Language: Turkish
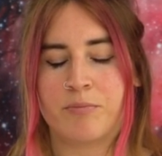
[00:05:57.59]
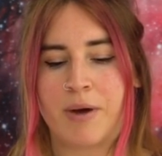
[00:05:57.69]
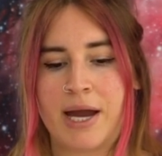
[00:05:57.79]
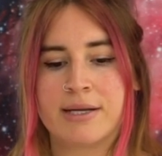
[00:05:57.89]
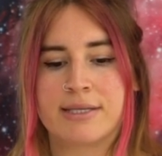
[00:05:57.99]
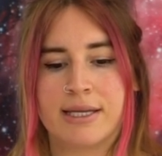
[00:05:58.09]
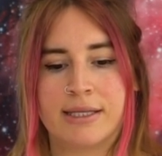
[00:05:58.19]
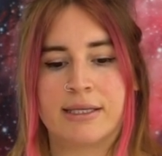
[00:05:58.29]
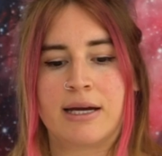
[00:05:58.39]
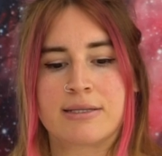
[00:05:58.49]
Bert
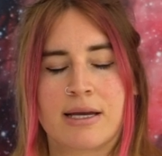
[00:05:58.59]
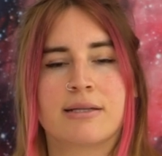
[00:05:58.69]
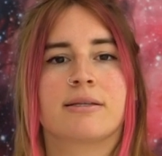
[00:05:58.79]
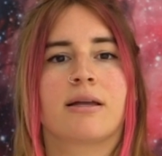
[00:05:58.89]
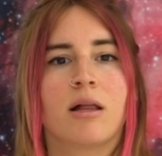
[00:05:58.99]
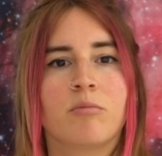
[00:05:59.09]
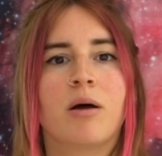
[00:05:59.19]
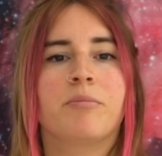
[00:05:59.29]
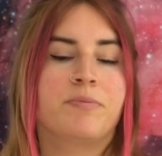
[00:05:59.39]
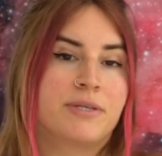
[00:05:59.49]
Hellinger zaten
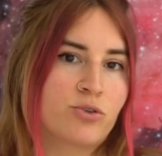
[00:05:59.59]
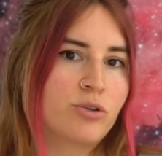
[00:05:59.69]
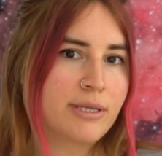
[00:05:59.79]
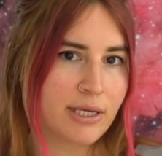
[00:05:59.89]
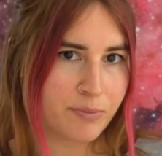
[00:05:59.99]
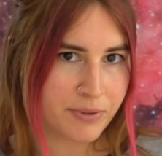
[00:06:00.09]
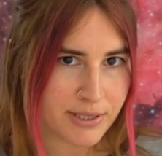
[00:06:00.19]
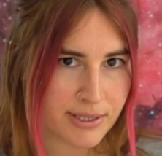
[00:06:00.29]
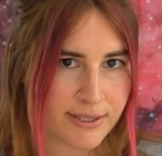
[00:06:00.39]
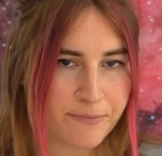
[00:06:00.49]
Alman bir
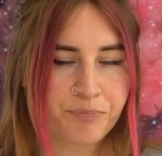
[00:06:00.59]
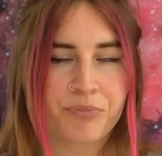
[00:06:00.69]
psikoterapist.